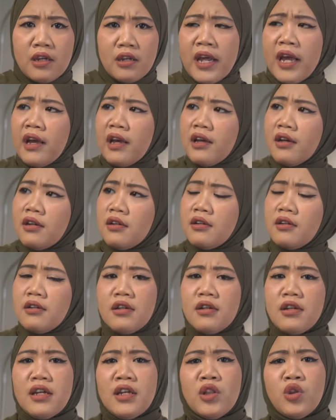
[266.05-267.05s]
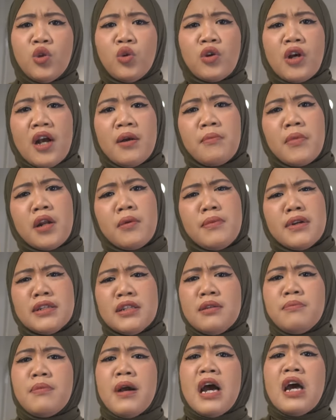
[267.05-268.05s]
Dek, itu kamar
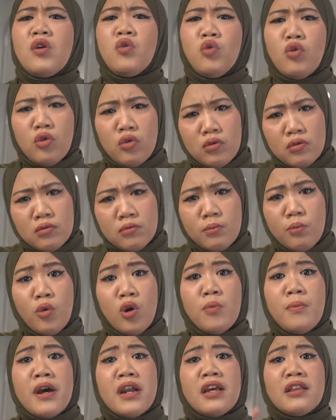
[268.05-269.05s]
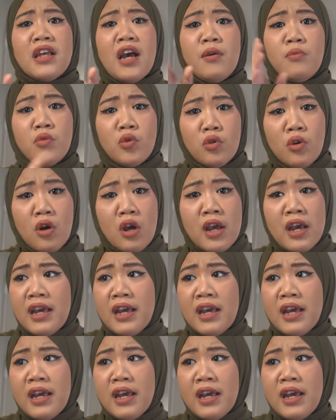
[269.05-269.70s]
masih baru loh belum ada tamu